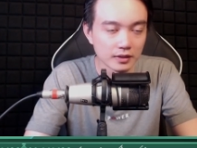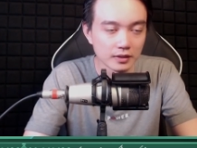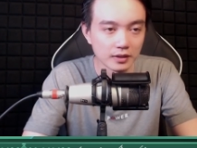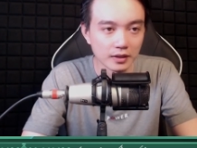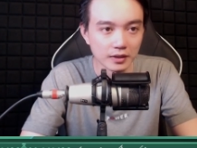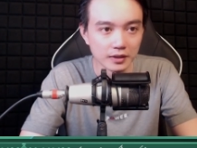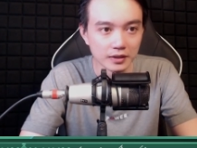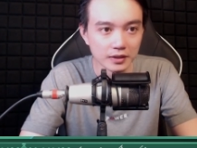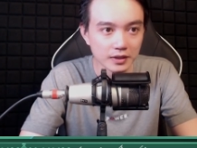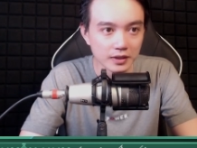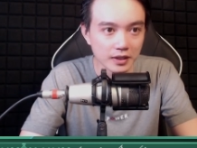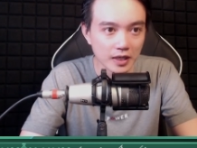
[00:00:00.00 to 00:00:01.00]
"Khởi,
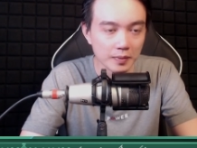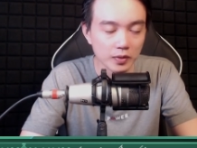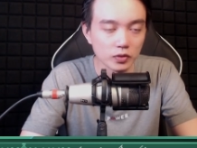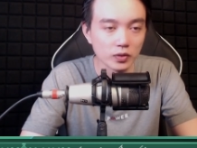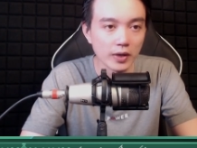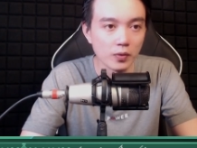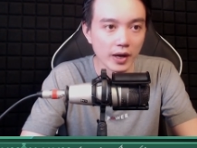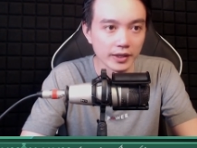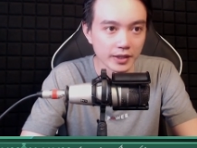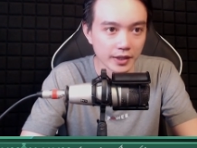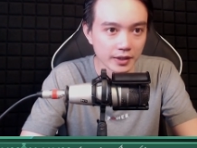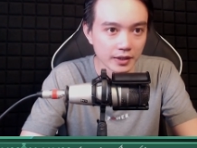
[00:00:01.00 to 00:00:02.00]
cái đám đó xuống đây hoài
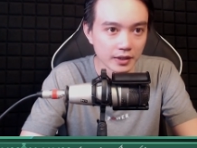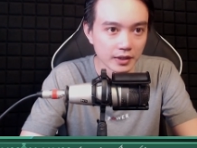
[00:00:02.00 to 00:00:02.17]
gì?